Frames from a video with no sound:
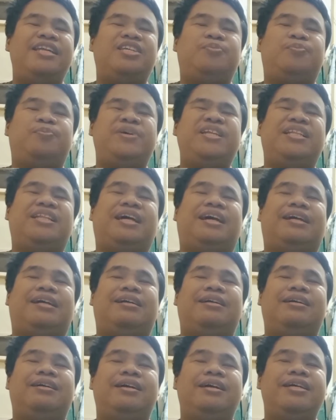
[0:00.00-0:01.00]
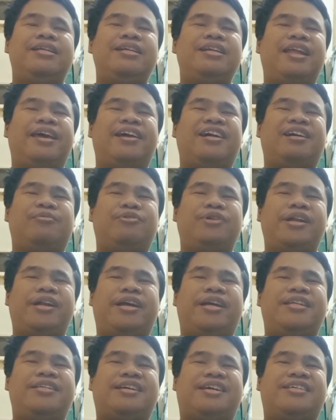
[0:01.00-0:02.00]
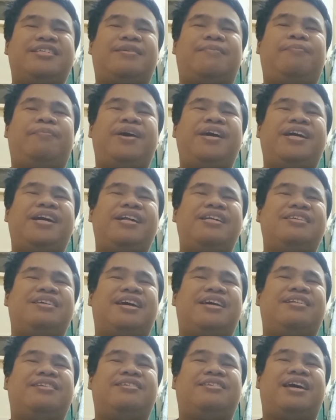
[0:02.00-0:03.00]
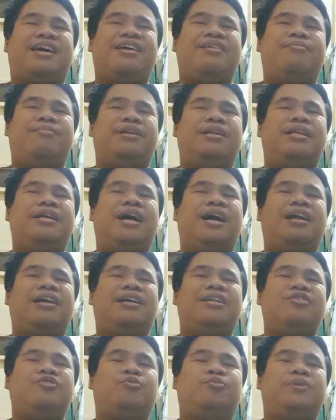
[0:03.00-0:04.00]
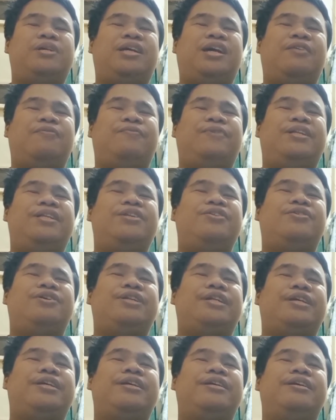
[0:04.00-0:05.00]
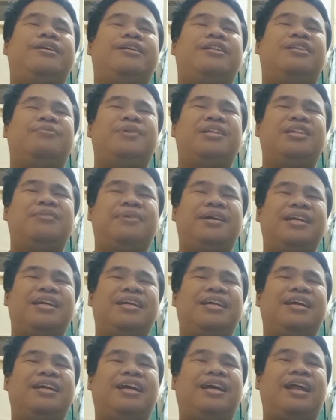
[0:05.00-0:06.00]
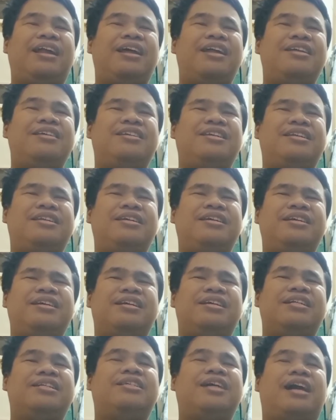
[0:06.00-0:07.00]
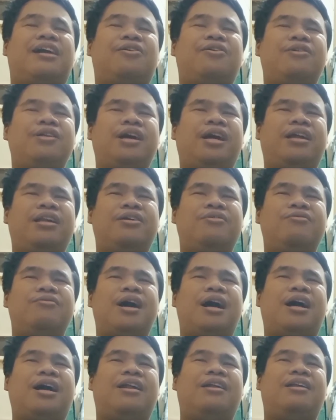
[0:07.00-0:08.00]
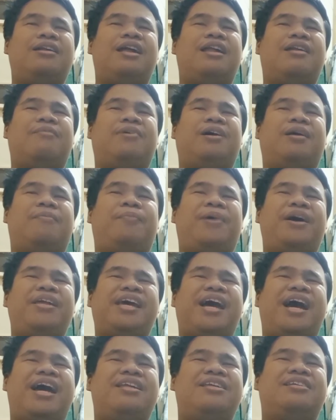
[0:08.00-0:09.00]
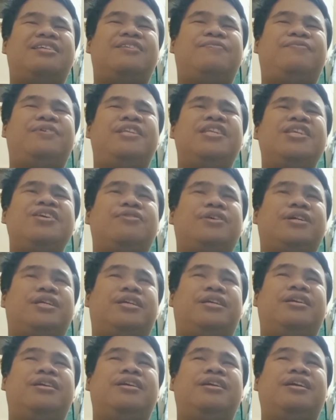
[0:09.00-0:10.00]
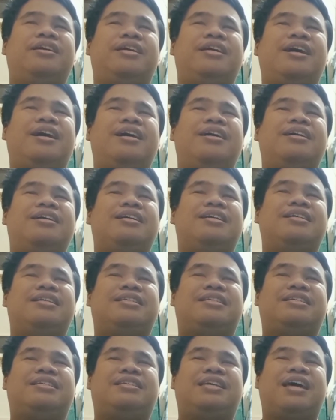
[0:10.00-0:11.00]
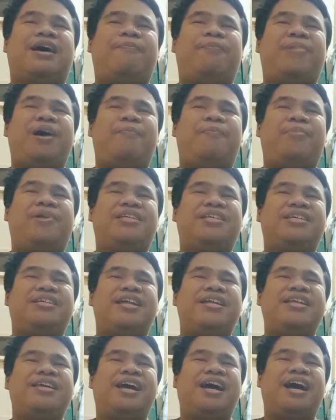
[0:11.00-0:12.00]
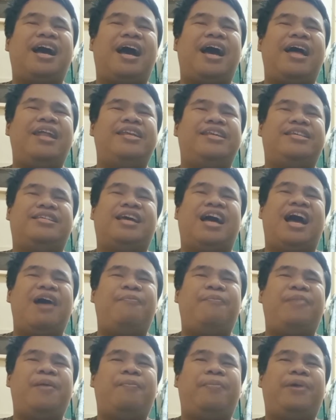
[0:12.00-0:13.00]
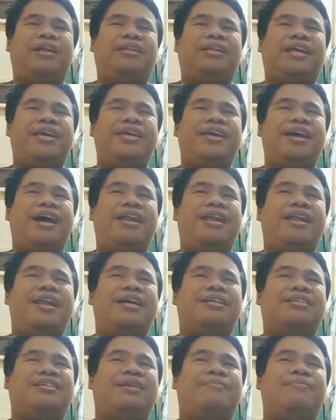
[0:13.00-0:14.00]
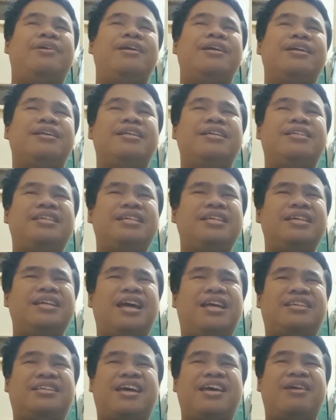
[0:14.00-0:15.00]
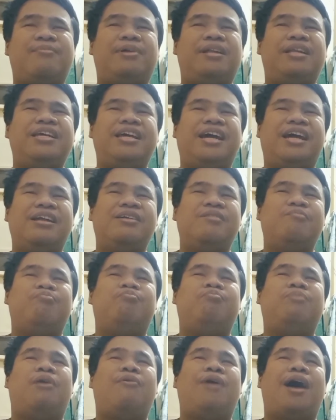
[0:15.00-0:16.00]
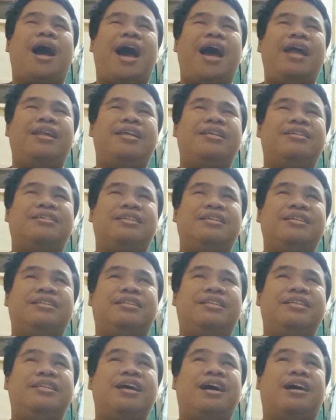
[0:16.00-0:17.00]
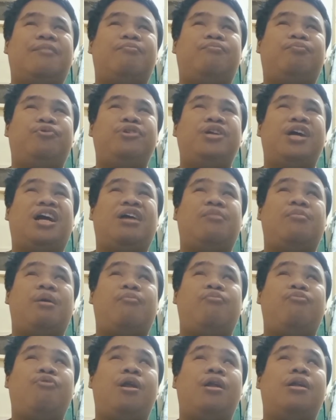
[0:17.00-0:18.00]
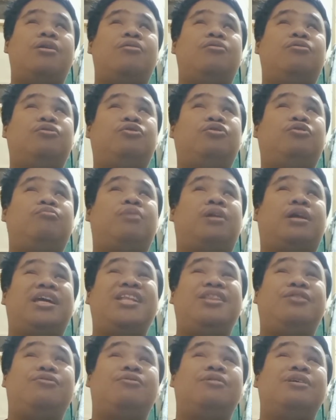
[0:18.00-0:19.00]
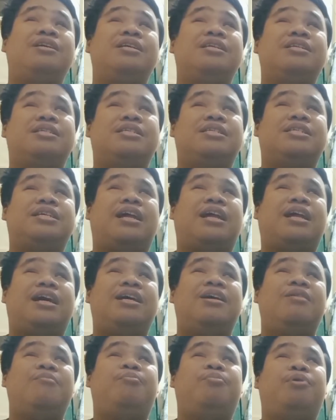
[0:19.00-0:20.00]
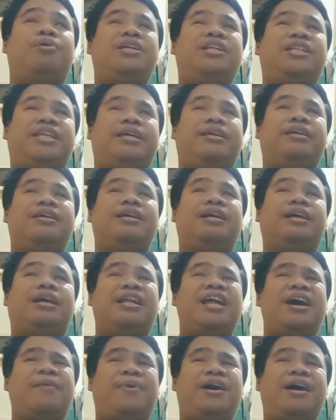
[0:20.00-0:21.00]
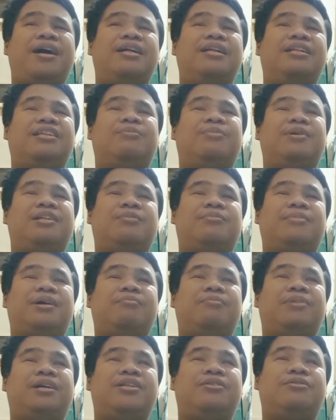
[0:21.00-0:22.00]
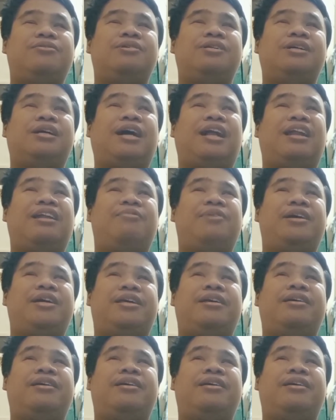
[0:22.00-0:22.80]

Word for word: Anies pintar. Inilah yang kemudian ingin saya sampaikan saat saya mendengarkan cuplikan video ini. Teman-teman, karena di sini jargon yang digunakan dalam kampanye Anies di video ini, ya, siapa presidennya Anies, apa partainya Nasdem. Disinilah saya melihat bahwa Anies tidak punya kemampuan untuk berhitung secara politik. Kenapa teman-teman begitu? Karena